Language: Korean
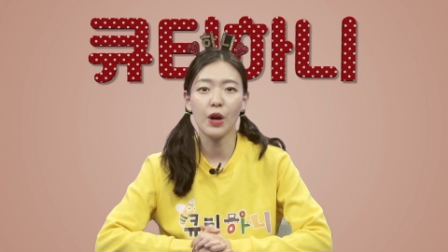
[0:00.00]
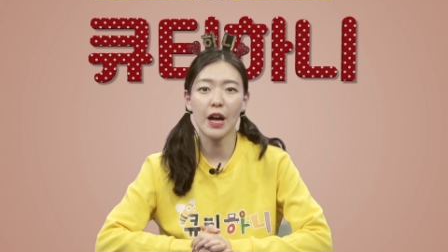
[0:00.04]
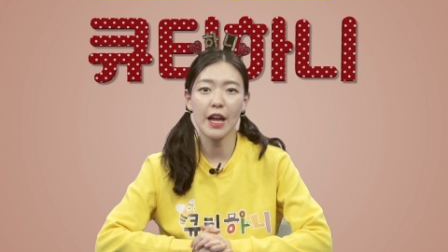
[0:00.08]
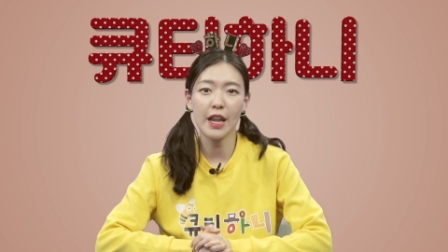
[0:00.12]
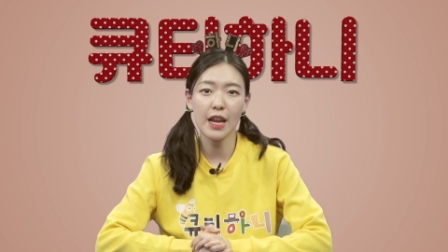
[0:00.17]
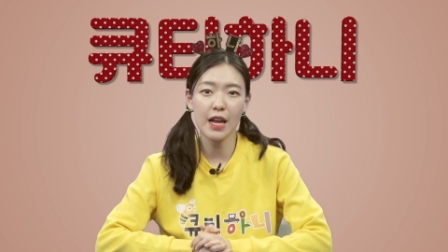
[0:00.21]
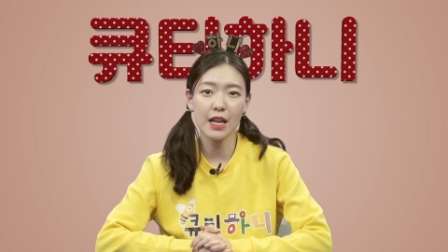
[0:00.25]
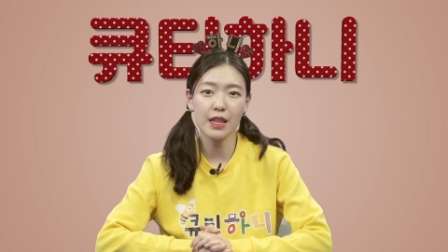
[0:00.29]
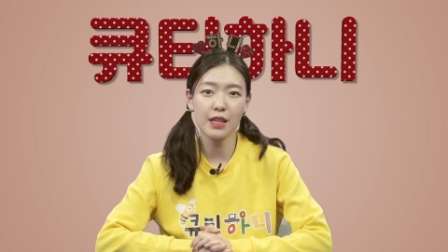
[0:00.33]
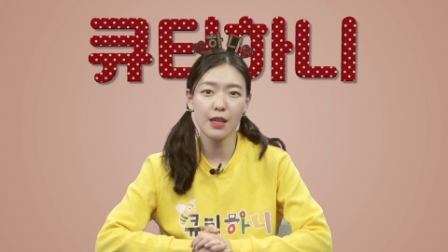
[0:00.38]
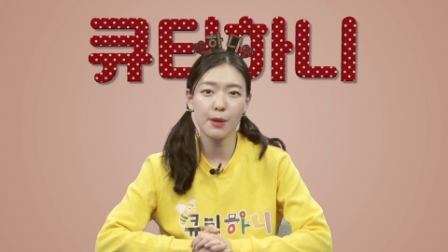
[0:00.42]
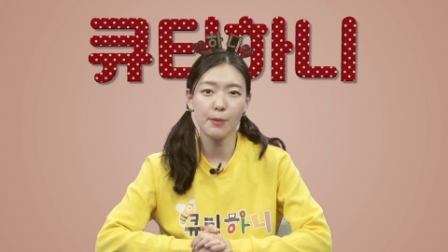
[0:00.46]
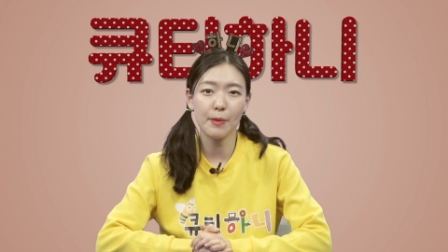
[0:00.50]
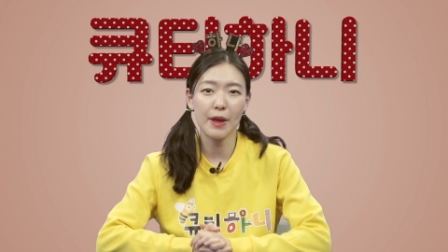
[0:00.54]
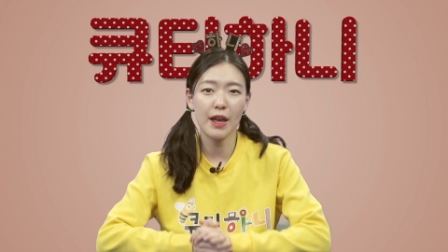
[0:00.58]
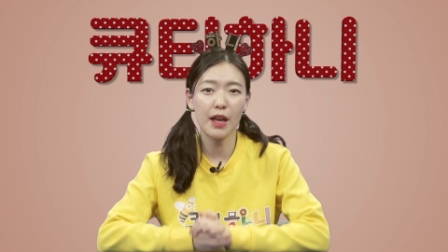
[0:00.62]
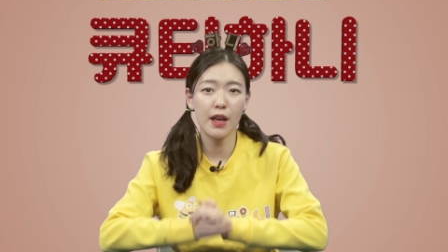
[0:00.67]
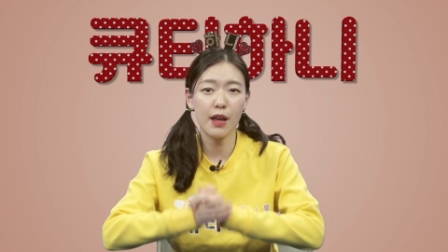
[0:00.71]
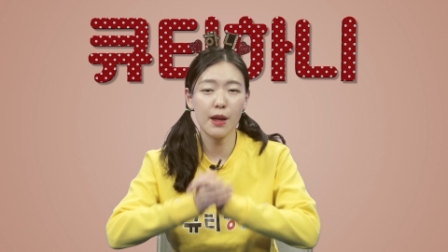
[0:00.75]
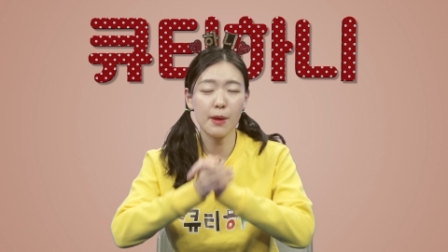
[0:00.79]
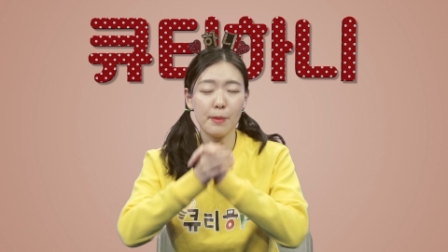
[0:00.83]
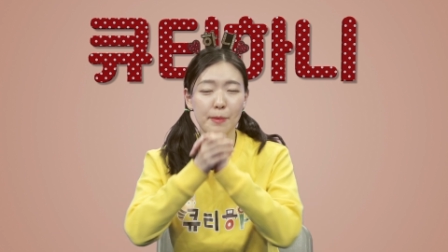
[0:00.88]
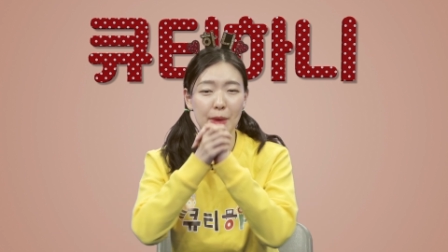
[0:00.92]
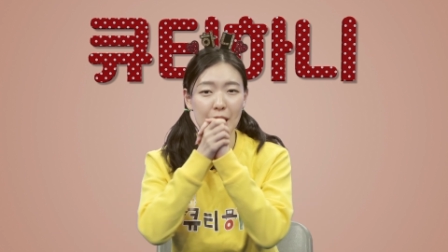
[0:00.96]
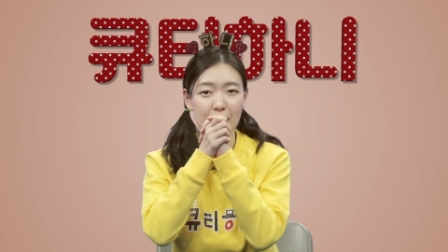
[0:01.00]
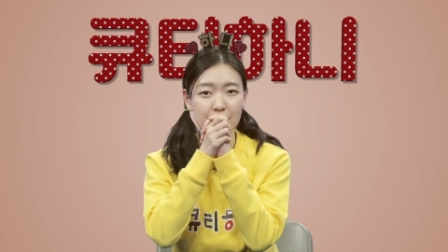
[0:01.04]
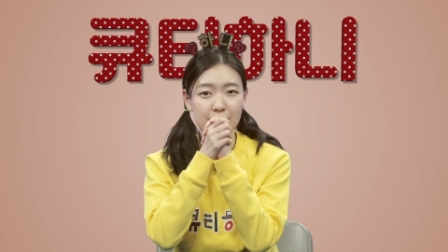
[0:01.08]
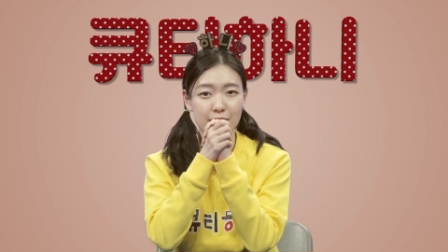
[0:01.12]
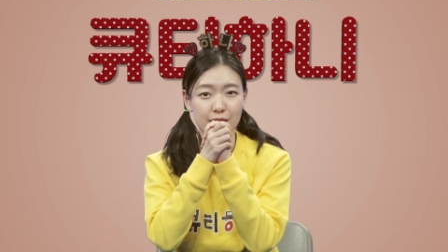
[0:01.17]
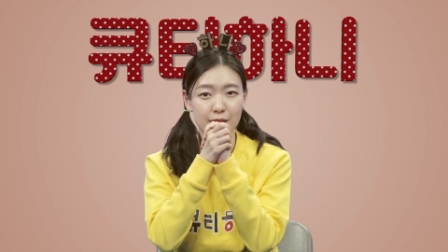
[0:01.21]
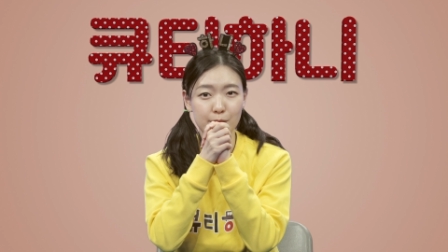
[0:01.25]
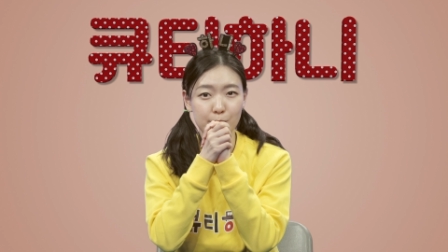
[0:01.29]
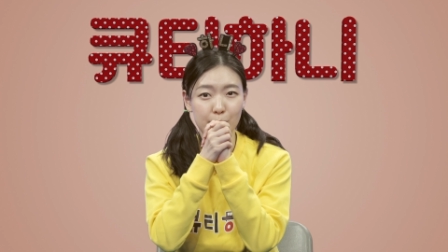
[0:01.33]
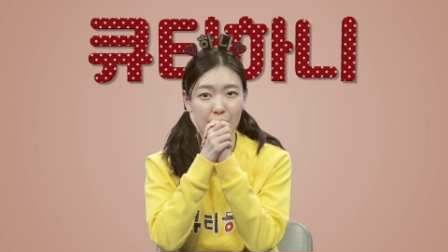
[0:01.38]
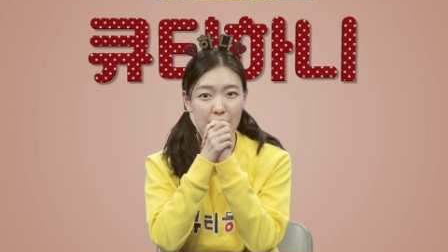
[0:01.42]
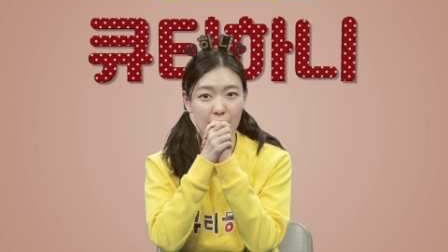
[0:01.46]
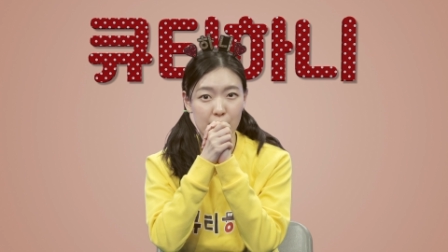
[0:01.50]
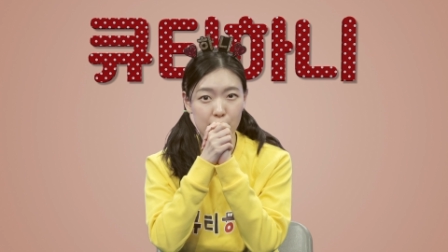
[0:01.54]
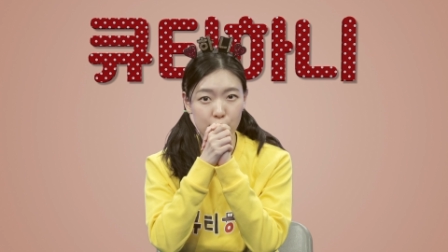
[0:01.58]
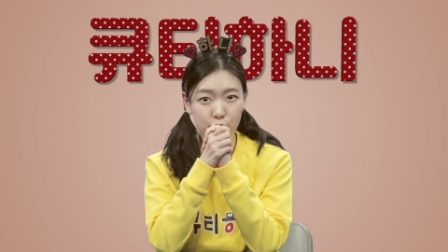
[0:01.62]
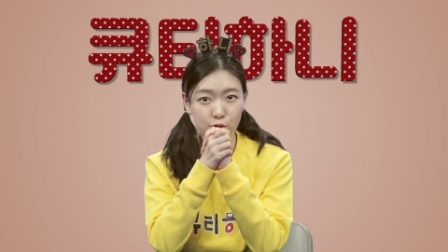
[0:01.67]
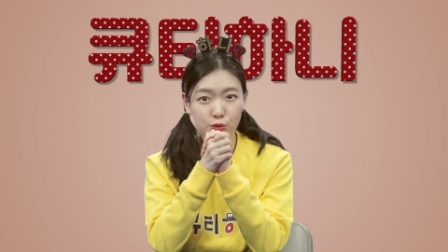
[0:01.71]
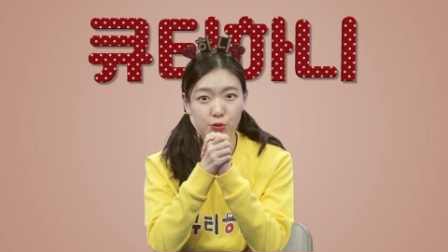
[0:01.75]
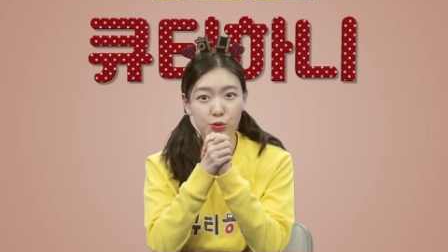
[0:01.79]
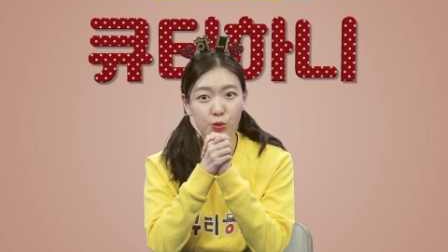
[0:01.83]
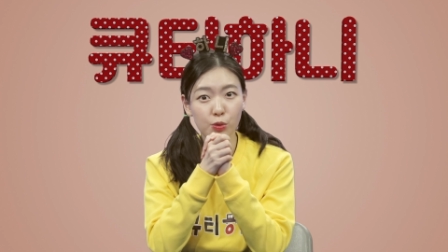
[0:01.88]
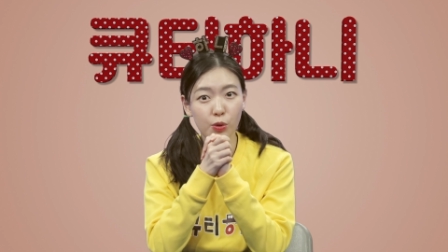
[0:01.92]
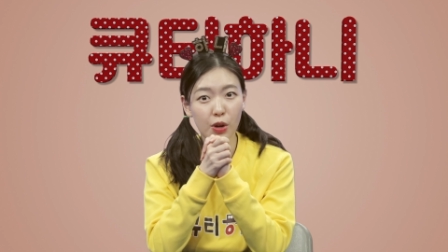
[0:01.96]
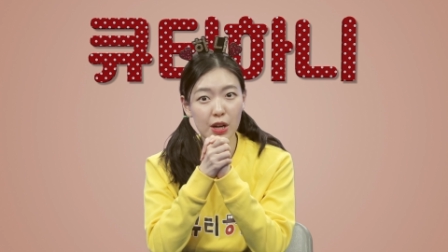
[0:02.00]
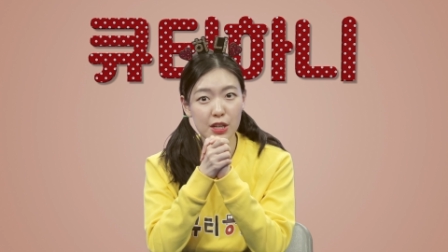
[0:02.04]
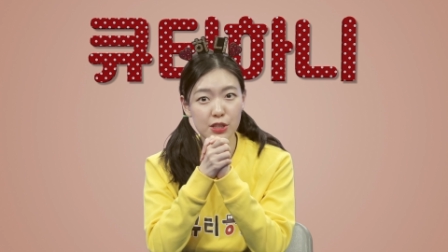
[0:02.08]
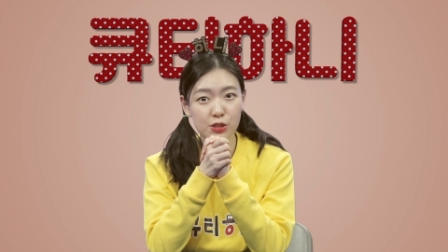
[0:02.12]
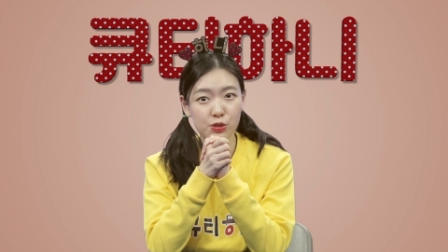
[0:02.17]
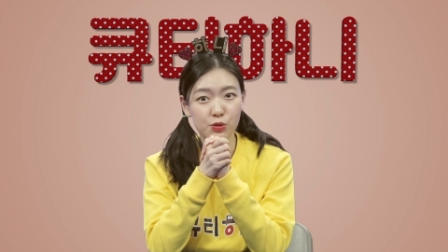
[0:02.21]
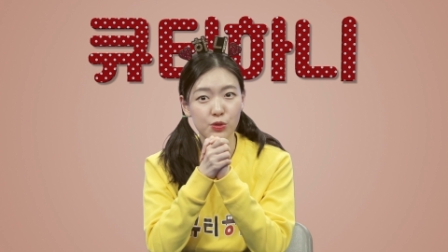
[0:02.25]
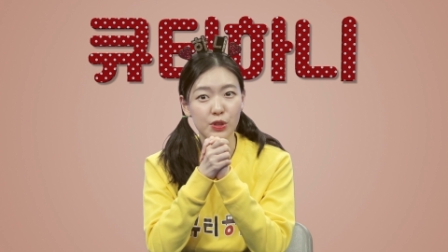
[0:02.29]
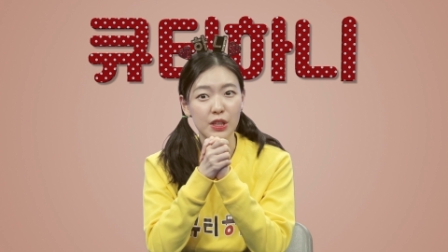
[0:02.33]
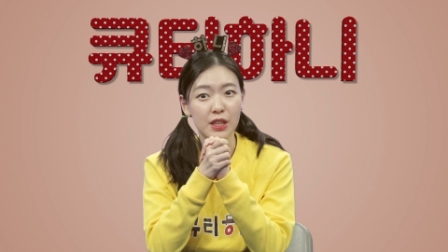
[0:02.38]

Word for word: 하나님의 말씀에 순종할 수